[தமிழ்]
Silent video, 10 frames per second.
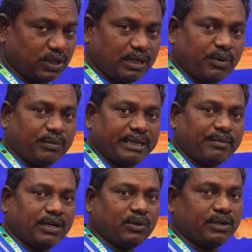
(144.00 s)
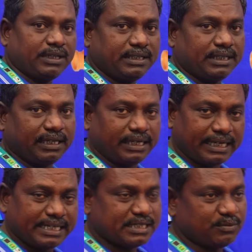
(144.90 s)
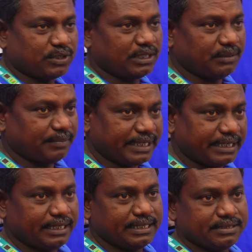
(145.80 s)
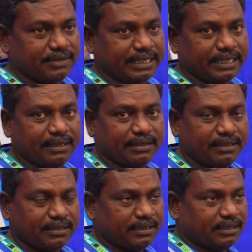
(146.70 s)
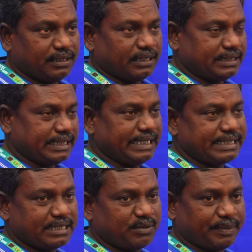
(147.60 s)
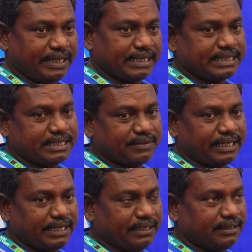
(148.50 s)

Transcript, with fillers: சோலாப்பூர் மையமாக கொண்டு அரை இன்ச்சு முதல் பன்னிரெண்டு இன்ச்சு வரைக்கும் சிறிய சைஸ்மாக பெரிய சைஸ் வரை